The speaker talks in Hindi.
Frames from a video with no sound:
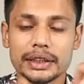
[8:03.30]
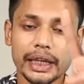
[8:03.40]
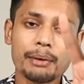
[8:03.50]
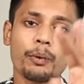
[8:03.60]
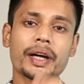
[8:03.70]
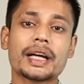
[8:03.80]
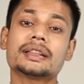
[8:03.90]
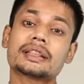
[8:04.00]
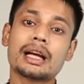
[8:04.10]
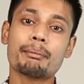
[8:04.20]
सेकेंड पॉइंट
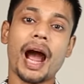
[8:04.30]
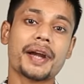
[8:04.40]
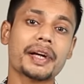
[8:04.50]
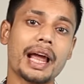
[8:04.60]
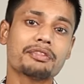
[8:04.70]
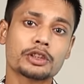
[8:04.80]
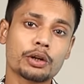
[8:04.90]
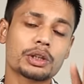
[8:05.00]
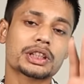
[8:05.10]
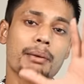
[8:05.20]
गाइस इसका बैटरी लाइफ तो
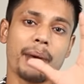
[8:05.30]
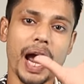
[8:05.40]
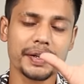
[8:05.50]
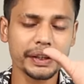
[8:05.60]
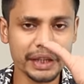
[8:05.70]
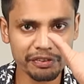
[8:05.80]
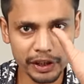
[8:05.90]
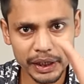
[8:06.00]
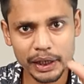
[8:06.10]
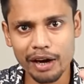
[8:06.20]
देखो इसका बैटरी
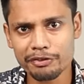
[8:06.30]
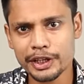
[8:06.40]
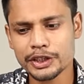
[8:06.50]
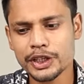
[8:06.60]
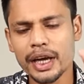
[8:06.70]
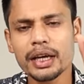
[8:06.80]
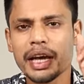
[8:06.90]
डेफिनेटली काफ़ी अच्छी है